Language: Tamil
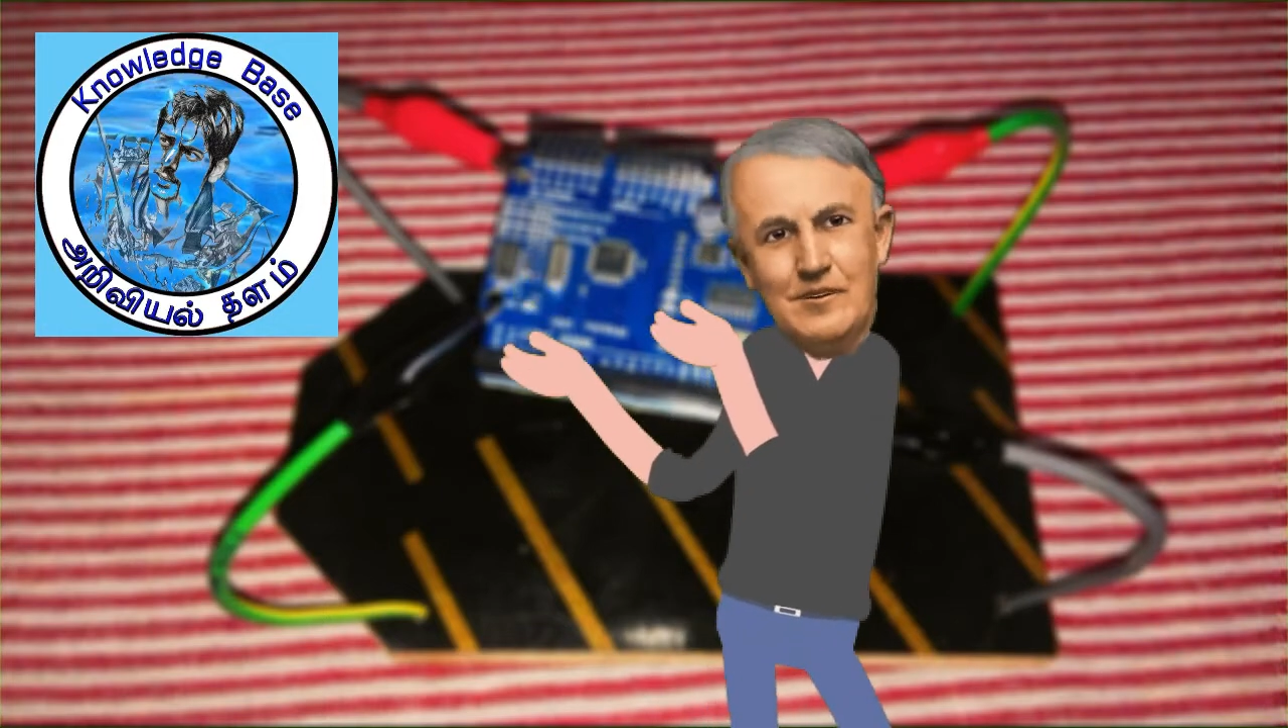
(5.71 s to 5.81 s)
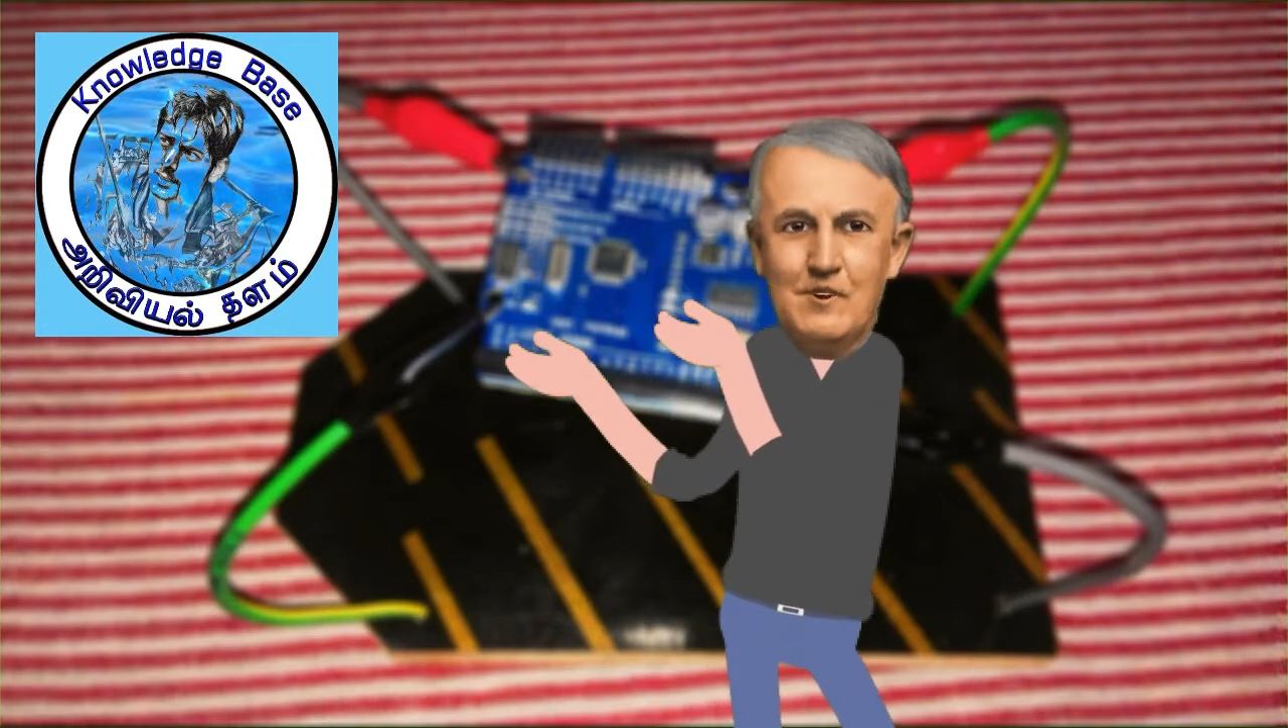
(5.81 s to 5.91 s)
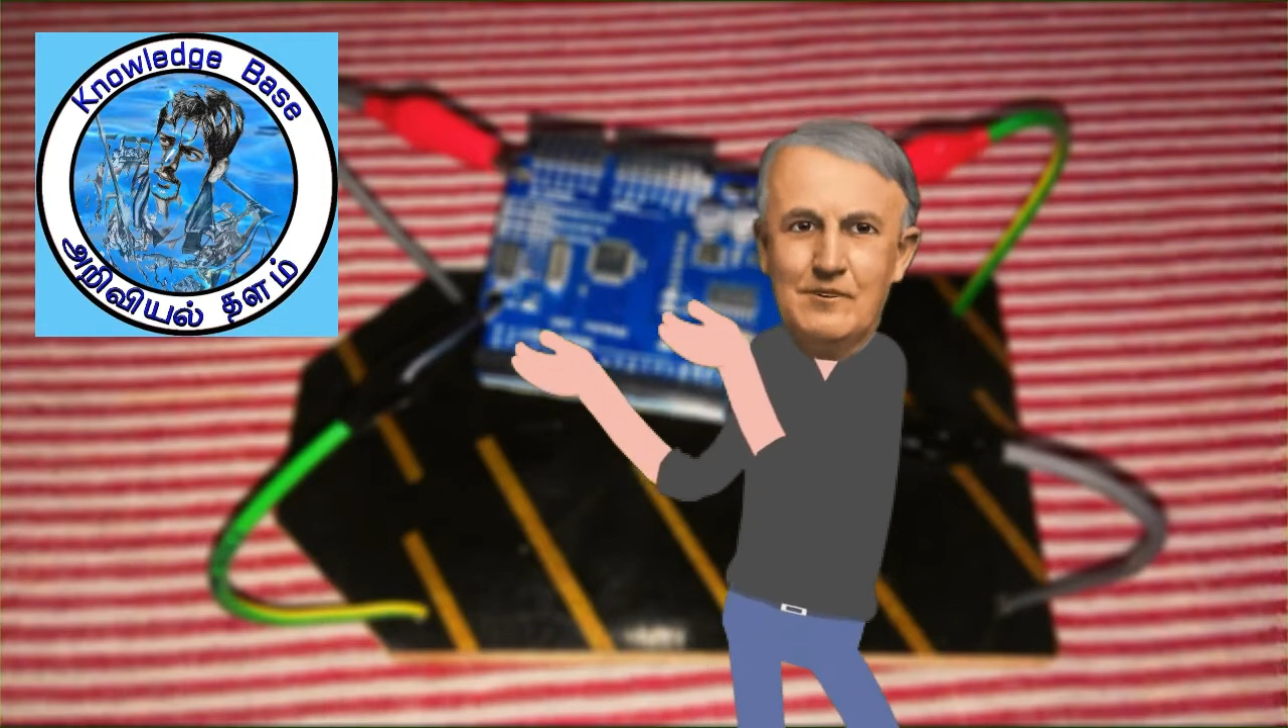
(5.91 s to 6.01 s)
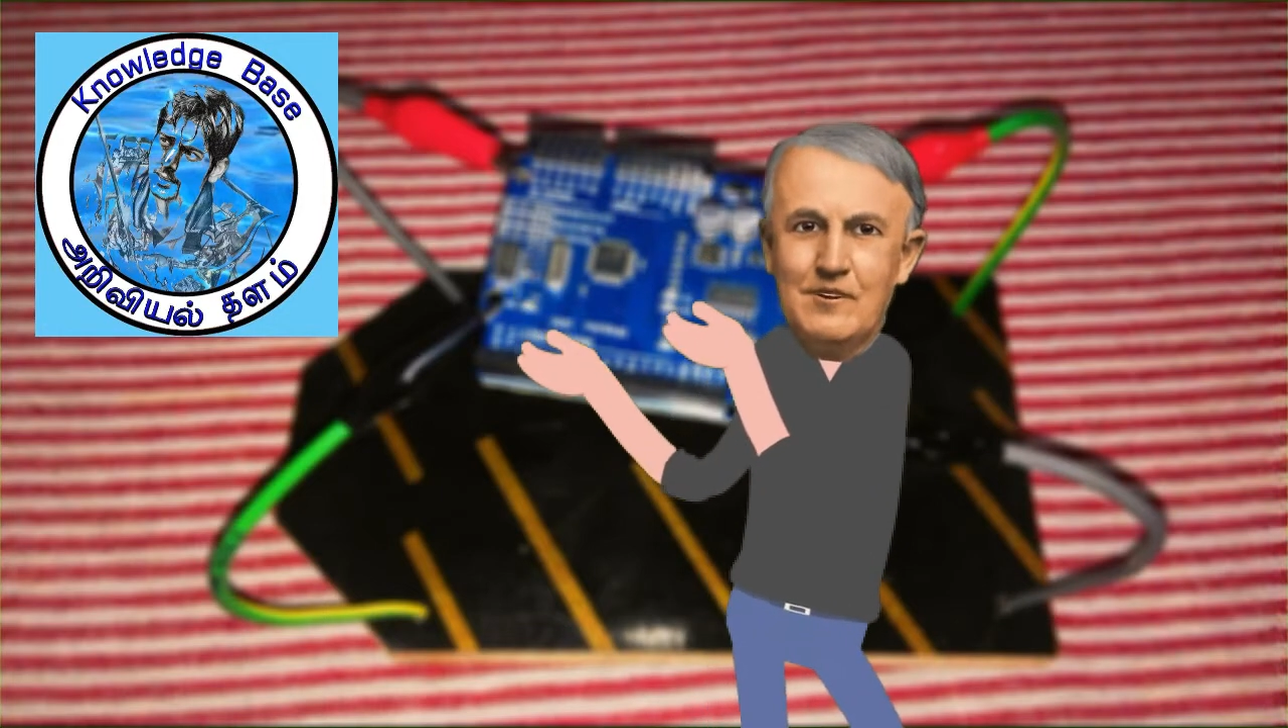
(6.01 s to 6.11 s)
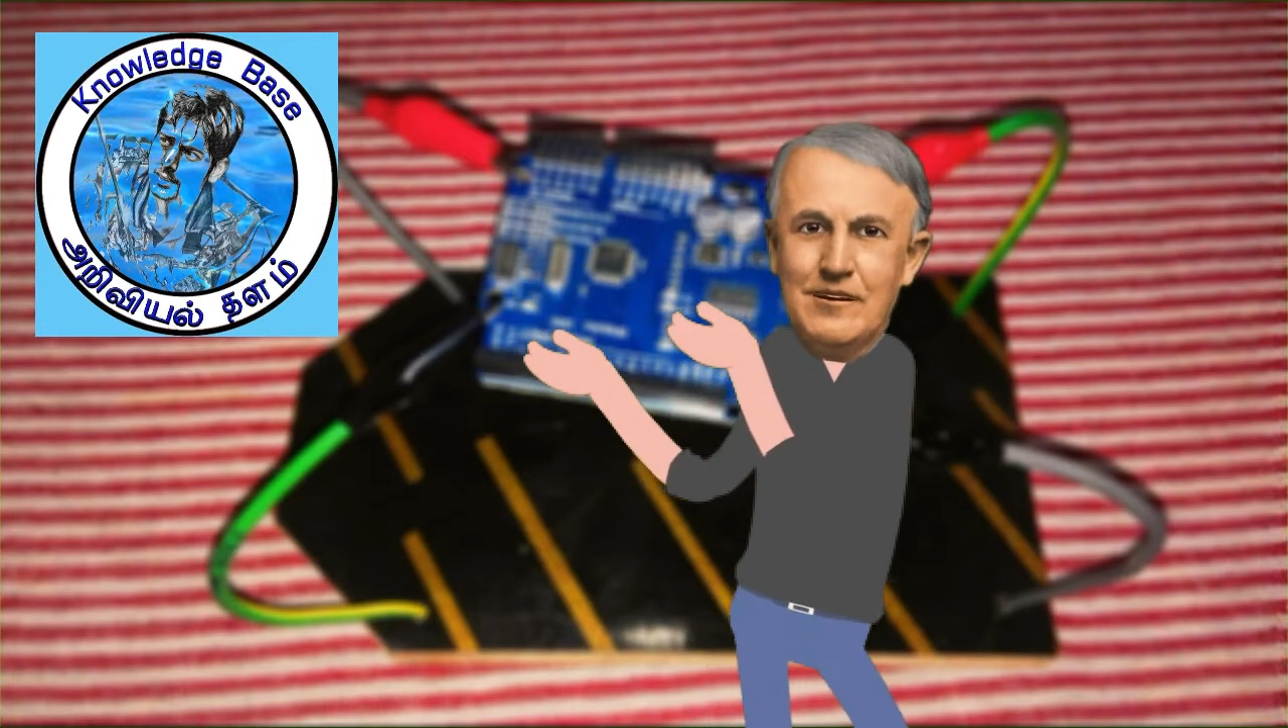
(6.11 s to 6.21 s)

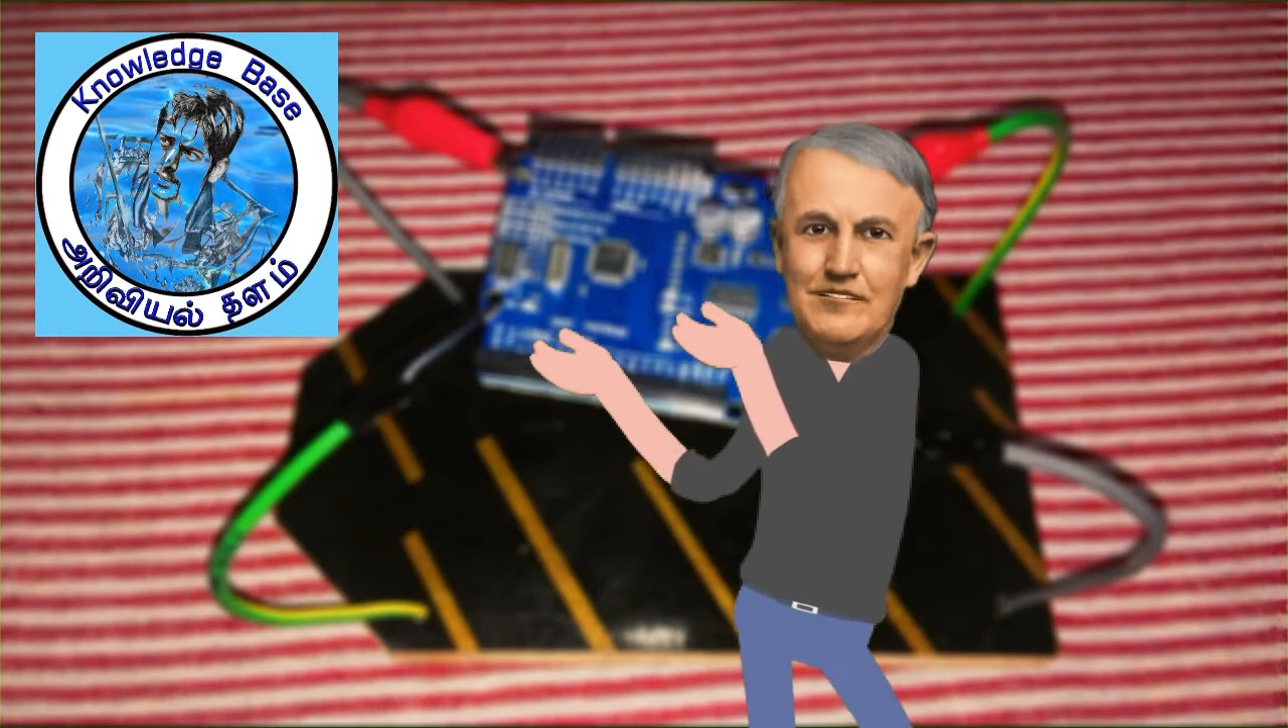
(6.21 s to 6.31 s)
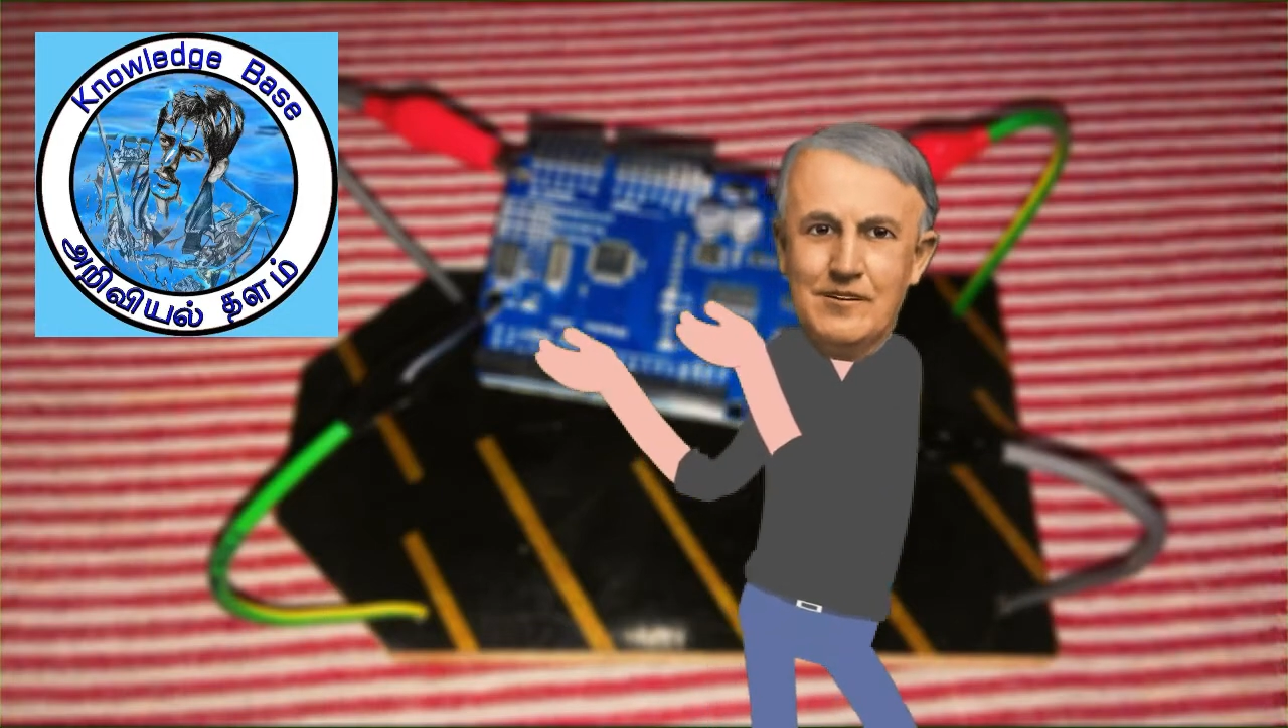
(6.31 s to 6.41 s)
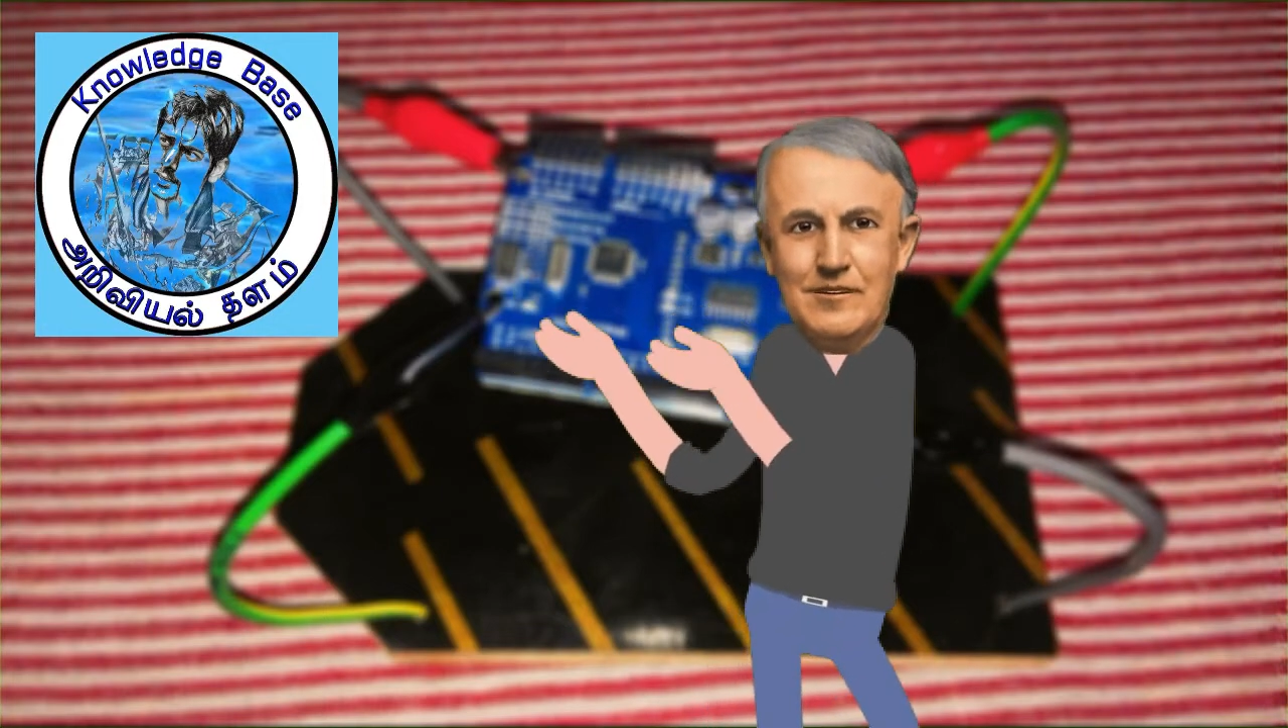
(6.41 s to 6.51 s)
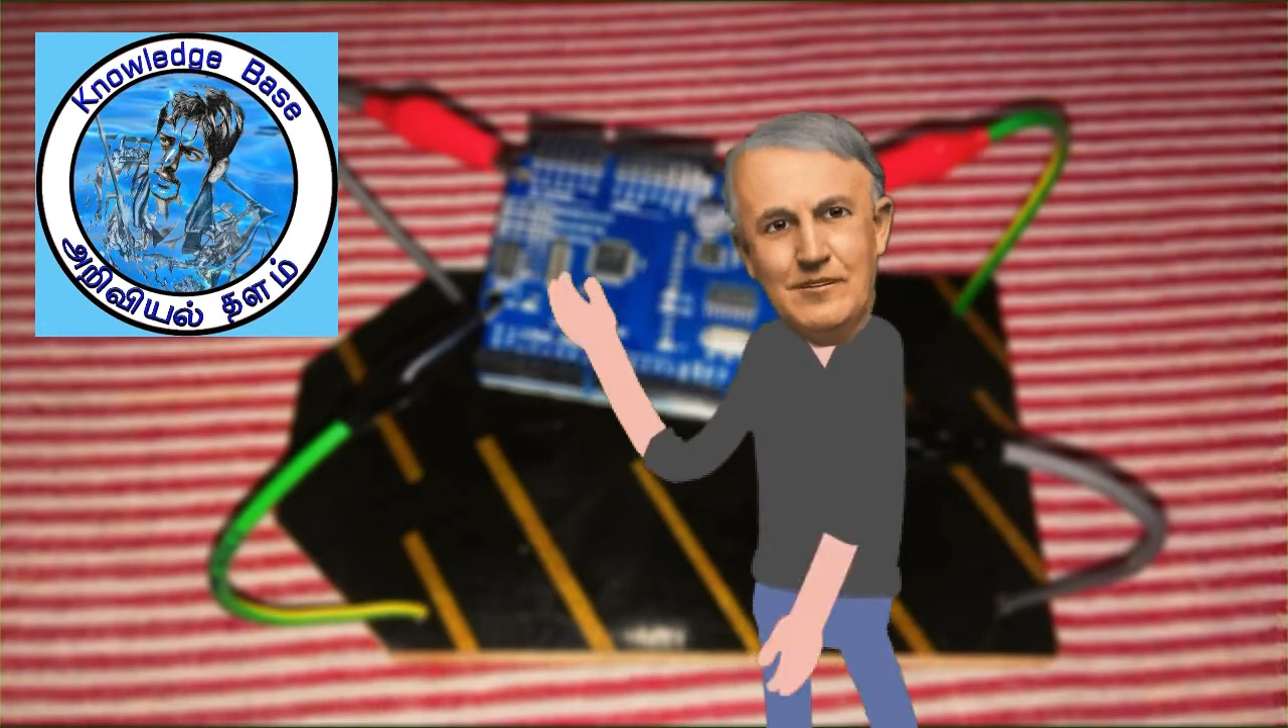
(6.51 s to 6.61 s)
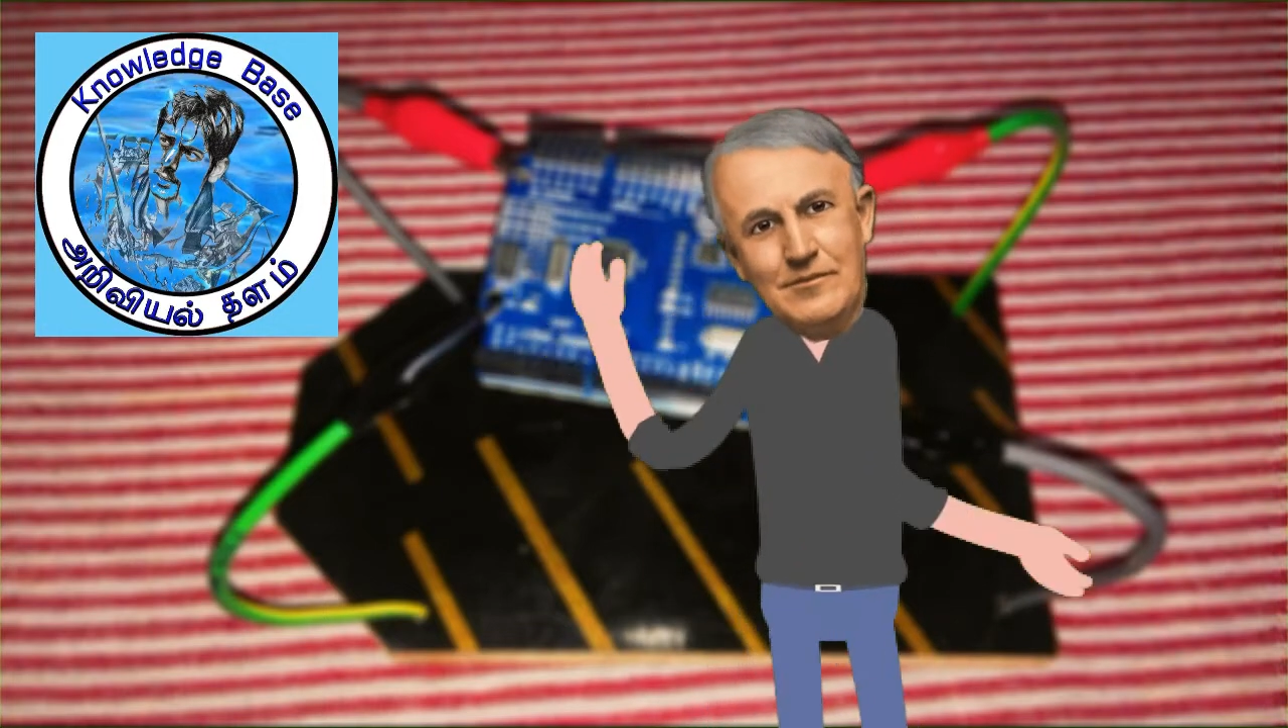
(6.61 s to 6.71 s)
யூடியூப்
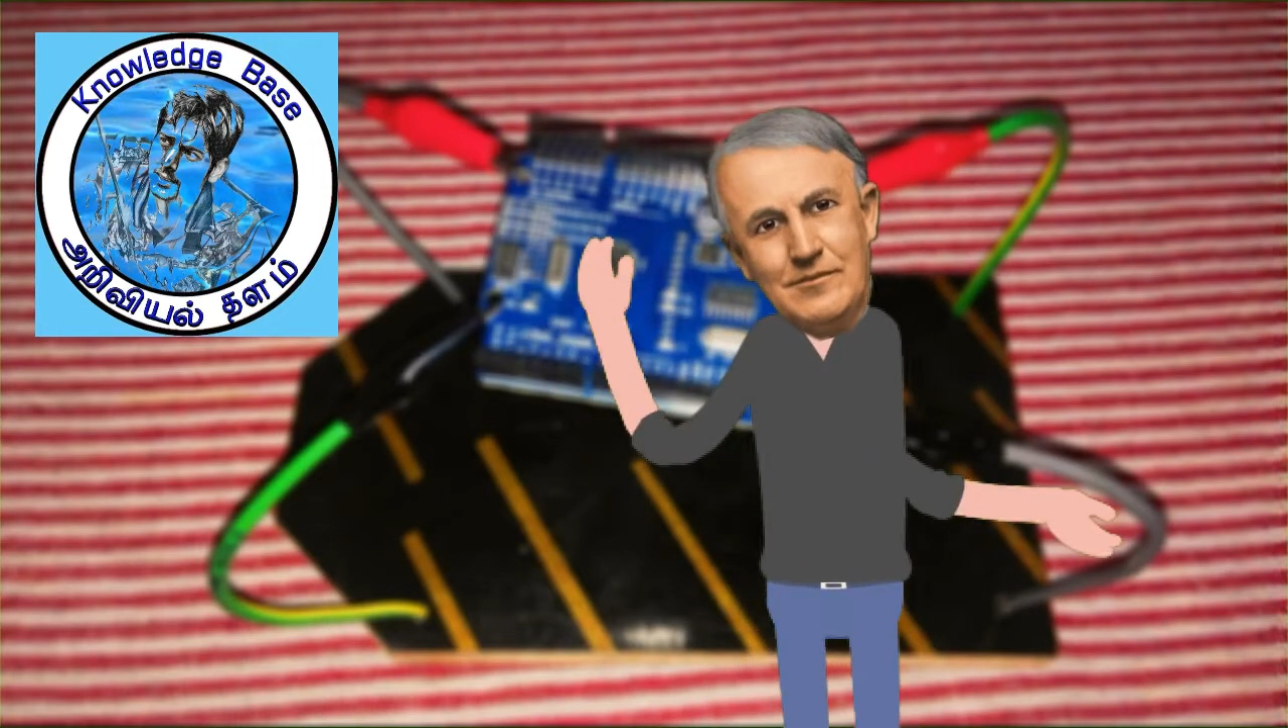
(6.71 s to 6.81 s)
சேனலில்